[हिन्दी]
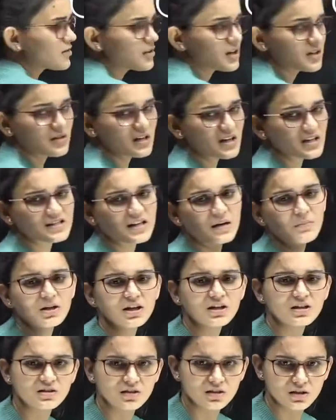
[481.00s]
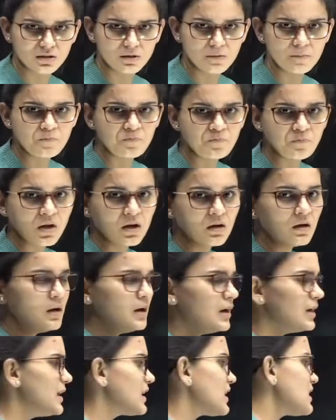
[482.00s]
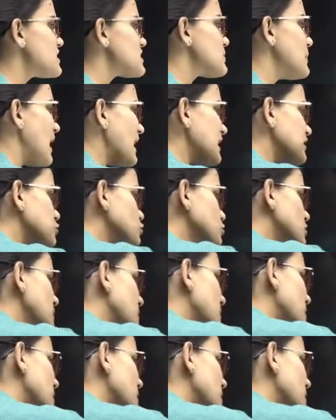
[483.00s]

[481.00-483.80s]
अंदर अंदर एग्जाम ले लेते हैं लेकिन इस बार क्योंकि